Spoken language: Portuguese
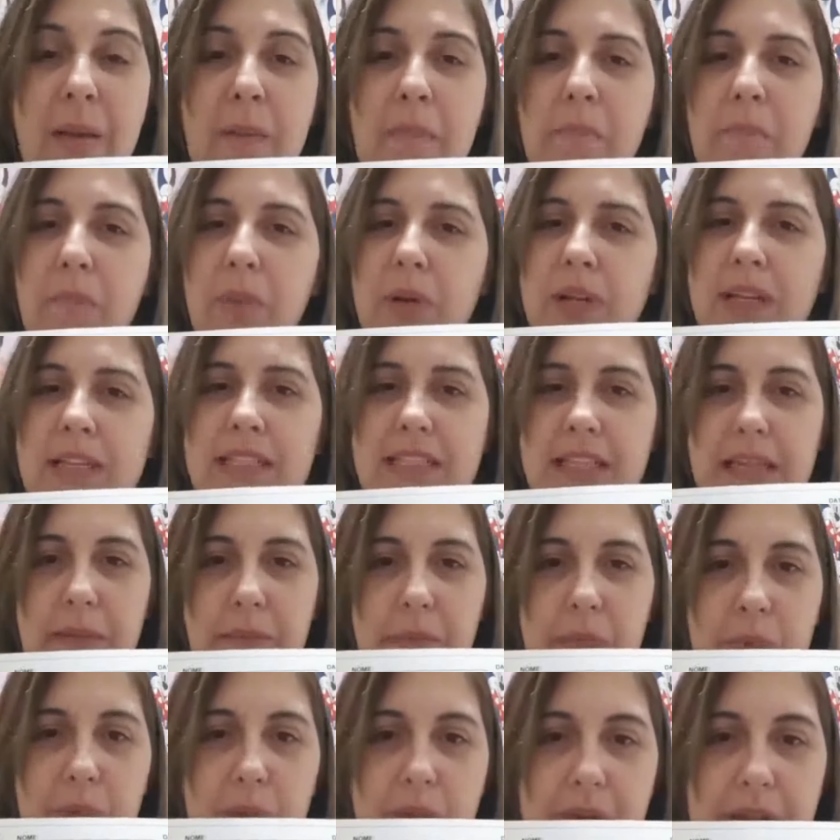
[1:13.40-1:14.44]
Por
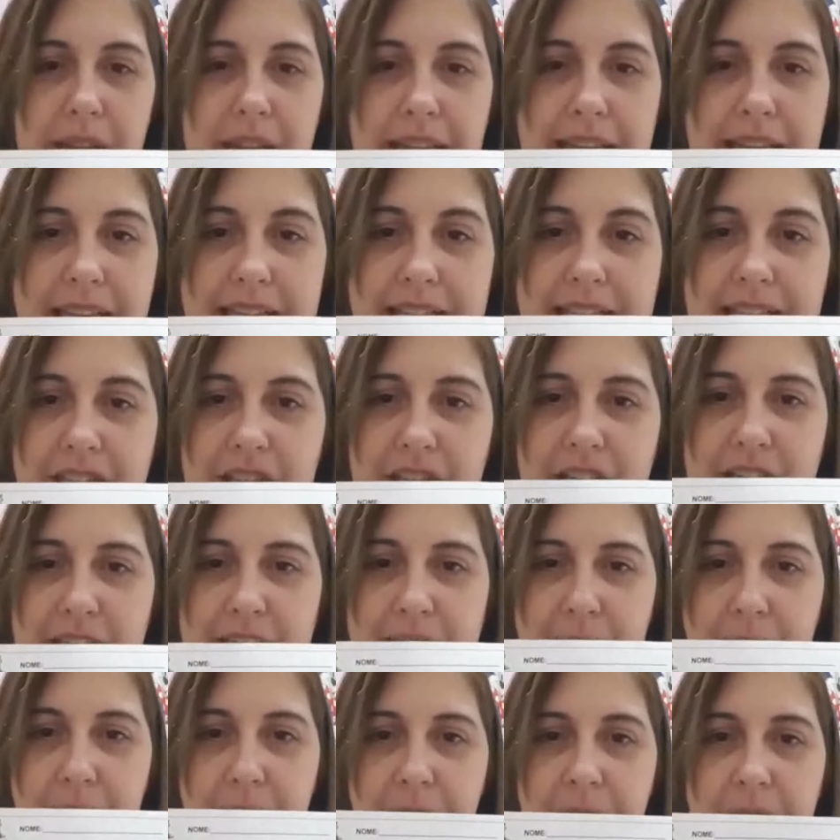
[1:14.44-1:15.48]
exemplo, neste aqui,
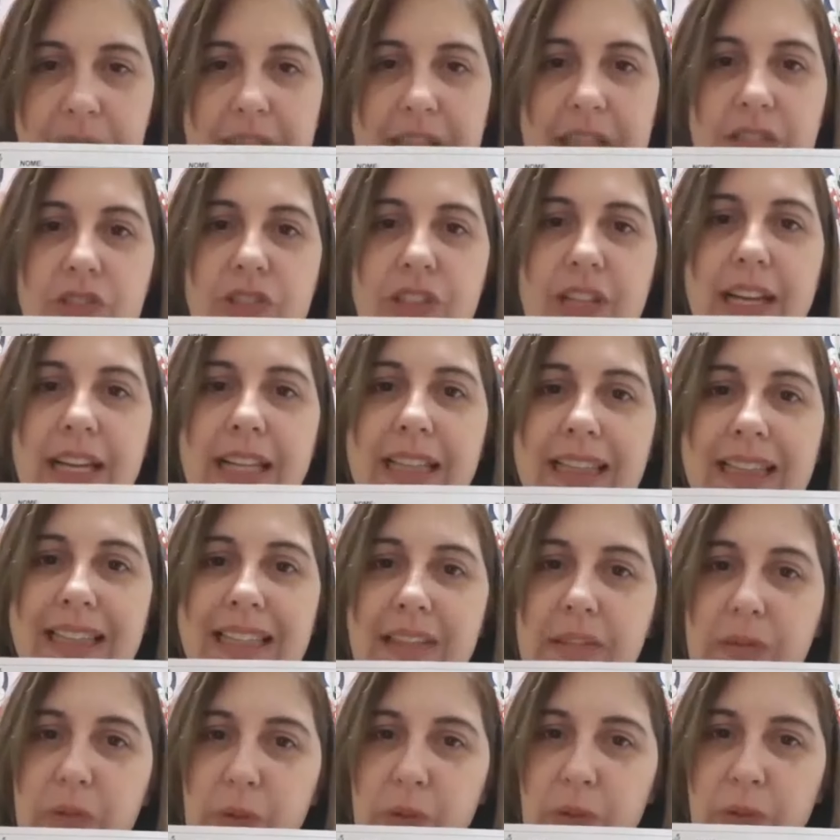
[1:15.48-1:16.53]
neste
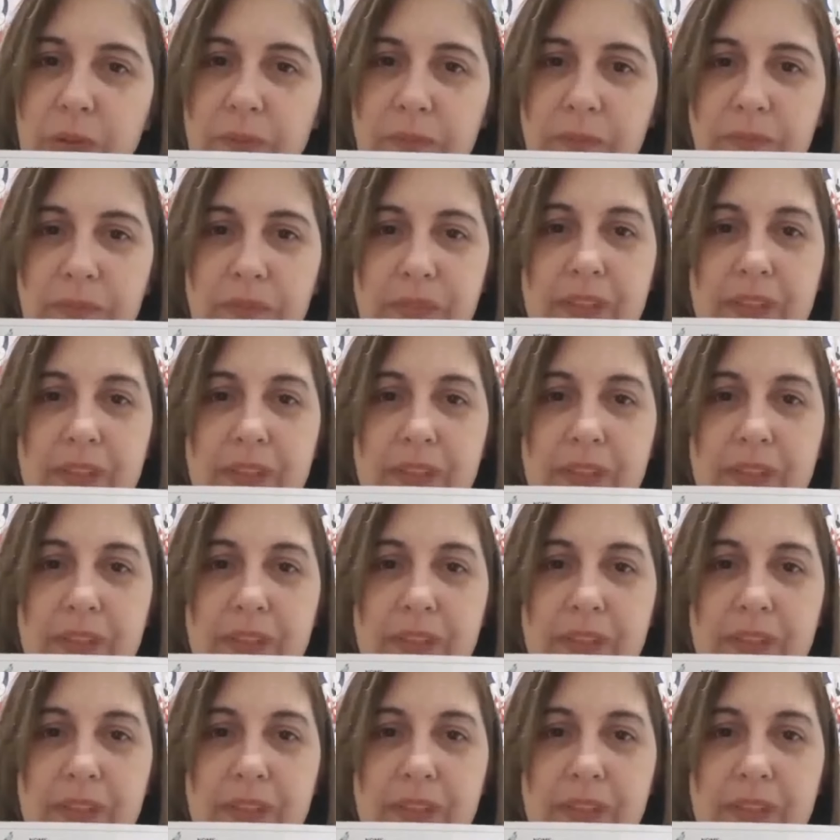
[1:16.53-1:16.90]
retângulo,